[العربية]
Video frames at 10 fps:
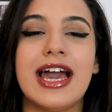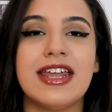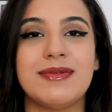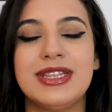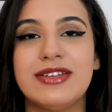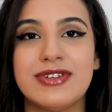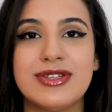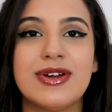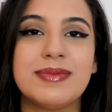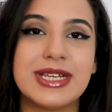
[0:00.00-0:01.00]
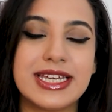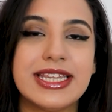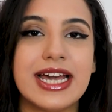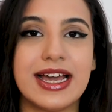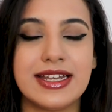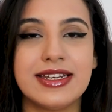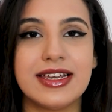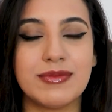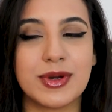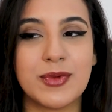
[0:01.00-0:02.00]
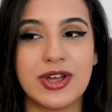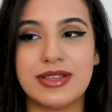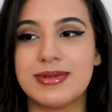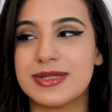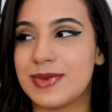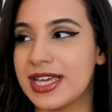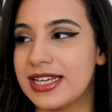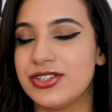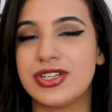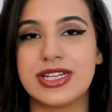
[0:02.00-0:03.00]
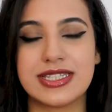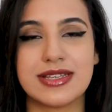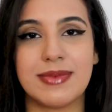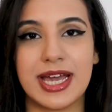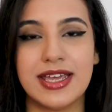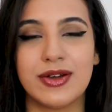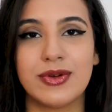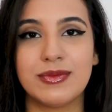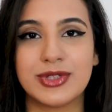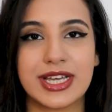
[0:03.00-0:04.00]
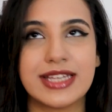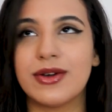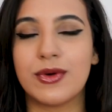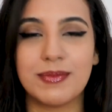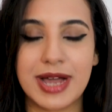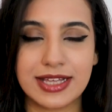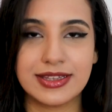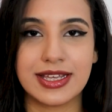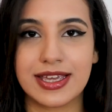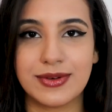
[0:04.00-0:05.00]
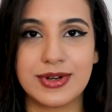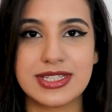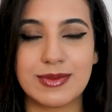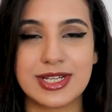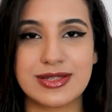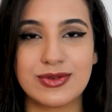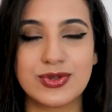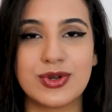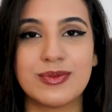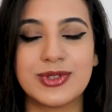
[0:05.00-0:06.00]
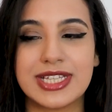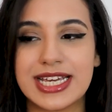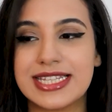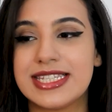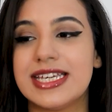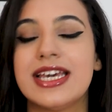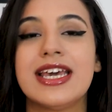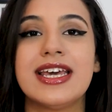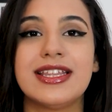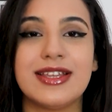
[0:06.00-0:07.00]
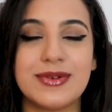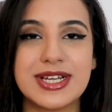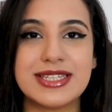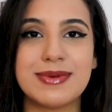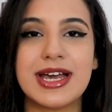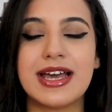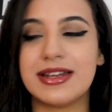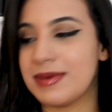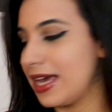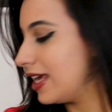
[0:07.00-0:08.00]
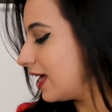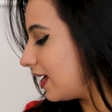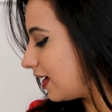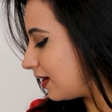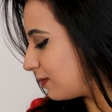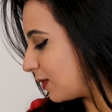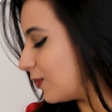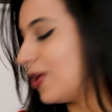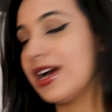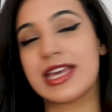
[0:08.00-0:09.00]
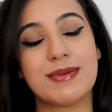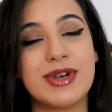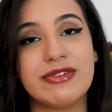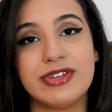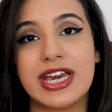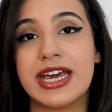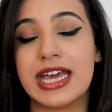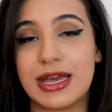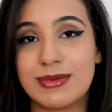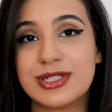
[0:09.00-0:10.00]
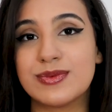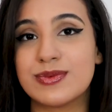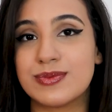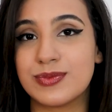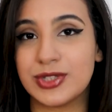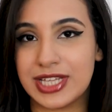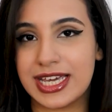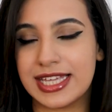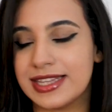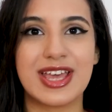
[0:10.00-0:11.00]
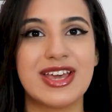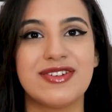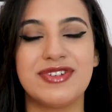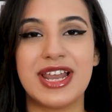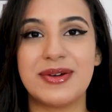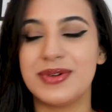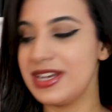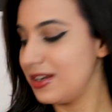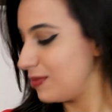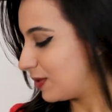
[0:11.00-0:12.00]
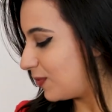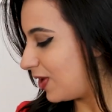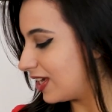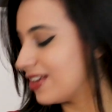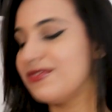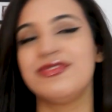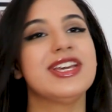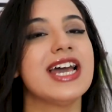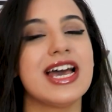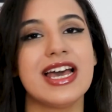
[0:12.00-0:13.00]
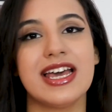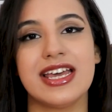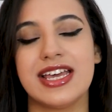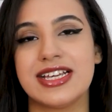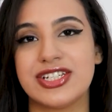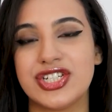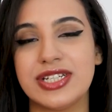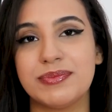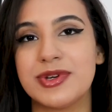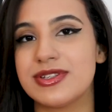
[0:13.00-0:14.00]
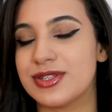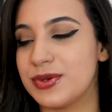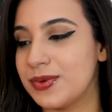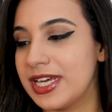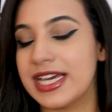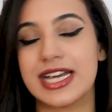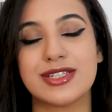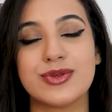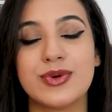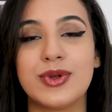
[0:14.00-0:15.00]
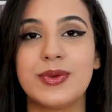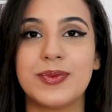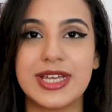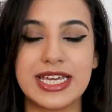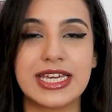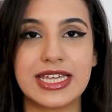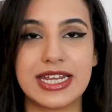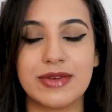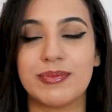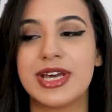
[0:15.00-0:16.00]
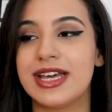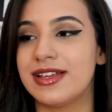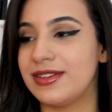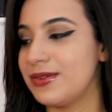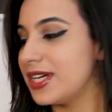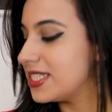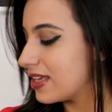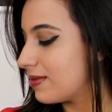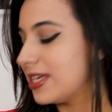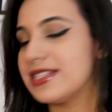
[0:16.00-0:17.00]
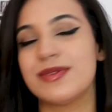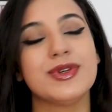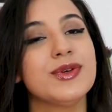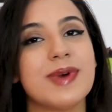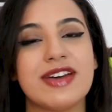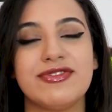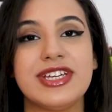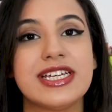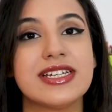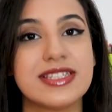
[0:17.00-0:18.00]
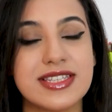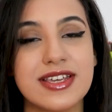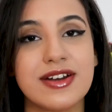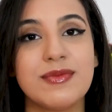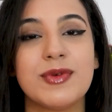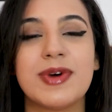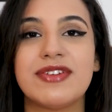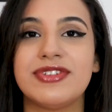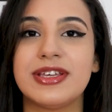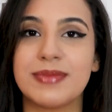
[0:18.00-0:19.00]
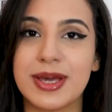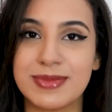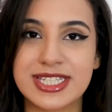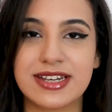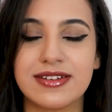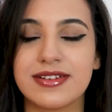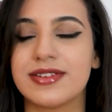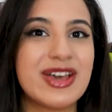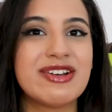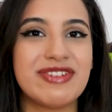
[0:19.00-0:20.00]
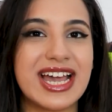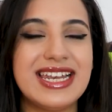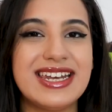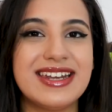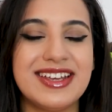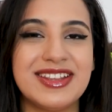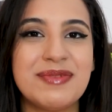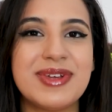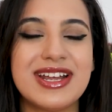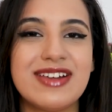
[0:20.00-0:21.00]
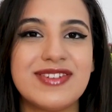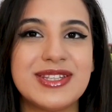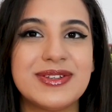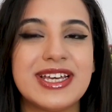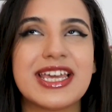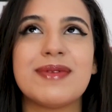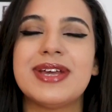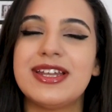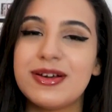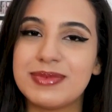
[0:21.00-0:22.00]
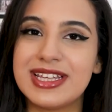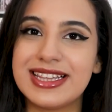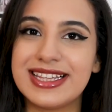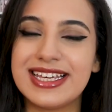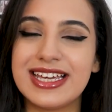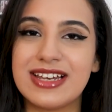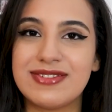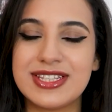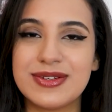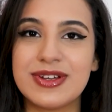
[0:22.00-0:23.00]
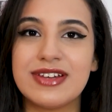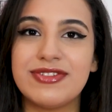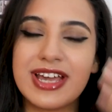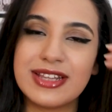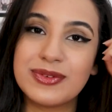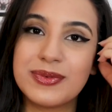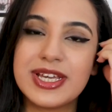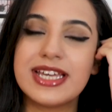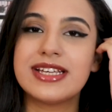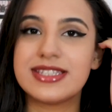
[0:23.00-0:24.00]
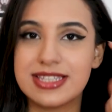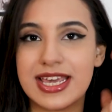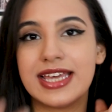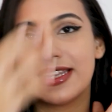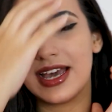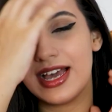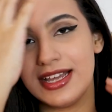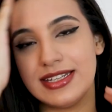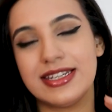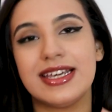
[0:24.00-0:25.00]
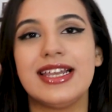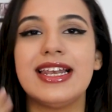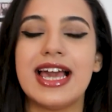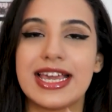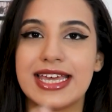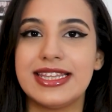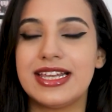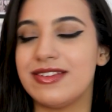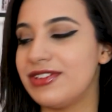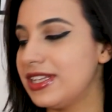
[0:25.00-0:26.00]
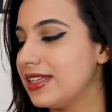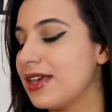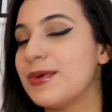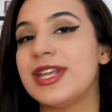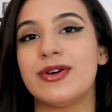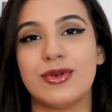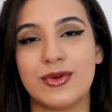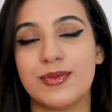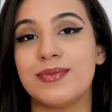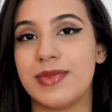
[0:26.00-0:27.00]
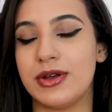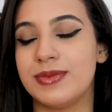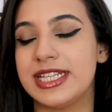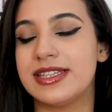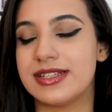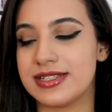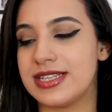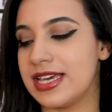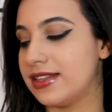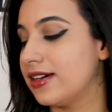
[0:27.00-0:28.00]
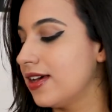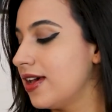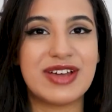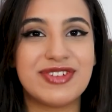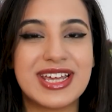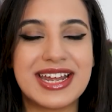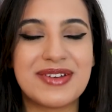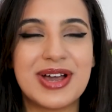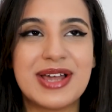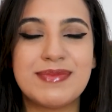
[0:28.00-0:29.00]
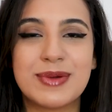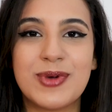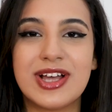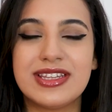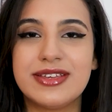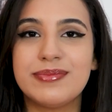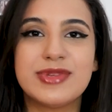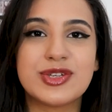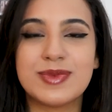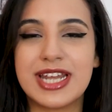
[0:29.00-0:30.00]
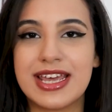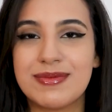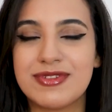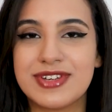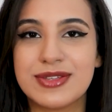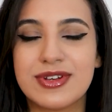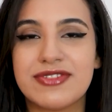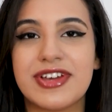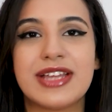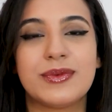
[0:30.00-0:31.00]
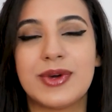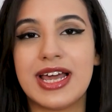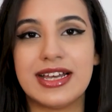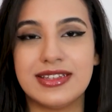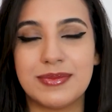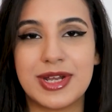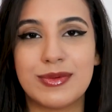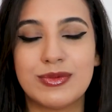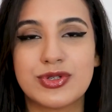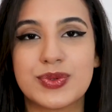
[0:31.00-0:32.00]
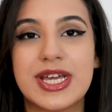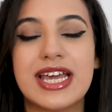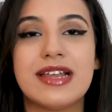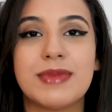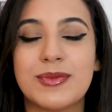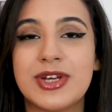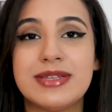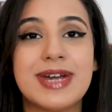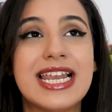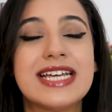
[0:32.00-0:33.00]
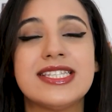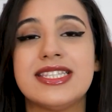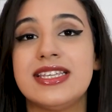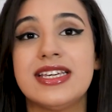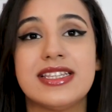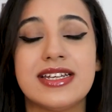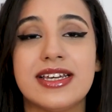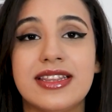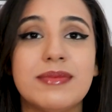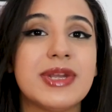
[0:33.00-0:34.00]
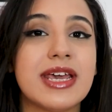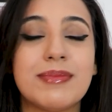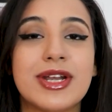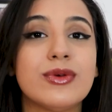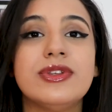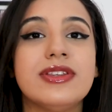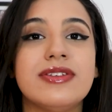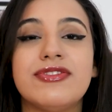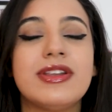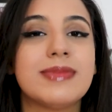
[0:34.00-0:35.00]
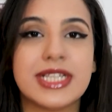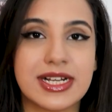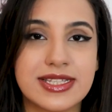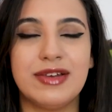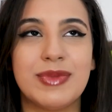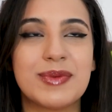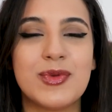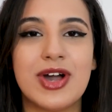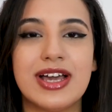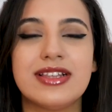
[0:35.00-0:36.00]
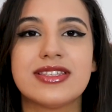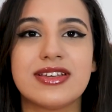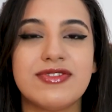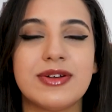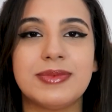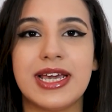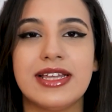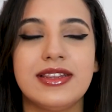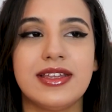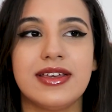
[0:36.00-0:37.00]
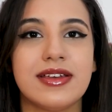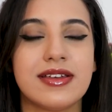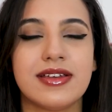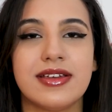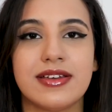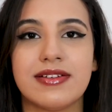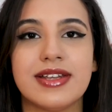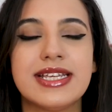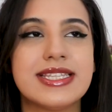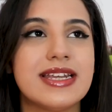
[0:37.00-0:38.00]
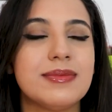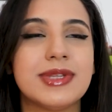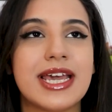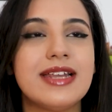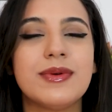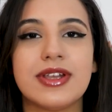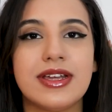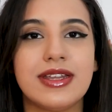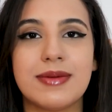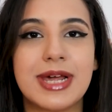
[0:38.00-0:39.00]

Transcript: انا عملت فيديو قبل كده عن المجموعه دي بس ما كانش لسه معايا كل المنتجات او هم حتى كانوا لسه ما نزلوش كل المنتجات دي دلوقتي بقى انا معايا المجموعه كامله فيها خمس منتجات في الاول المجموعه كان فيها شيت آه، ماسك وغسول وكريم دلوقتي كمان زودوا بقى فيه سيروم وبقى فيه ماء مسلر فخلينا نعتبر الفيديو ده كمان ابديت للفيديو اللي فات وزياده عن الحاجات اللي فاتت كمان هقول لكم معلومات زياده على فكره يا جماعه المجموعه دي مش من ايام الفيديو اللي فات ولا حتى من قبل بشويه المجموعه دي بقى لها سنين كتير جدا من ايام ما انا كنت في المدرسه المجموعه الصفرة بتاعت آه، جرونيه دي انا بتهيالي والله ان هي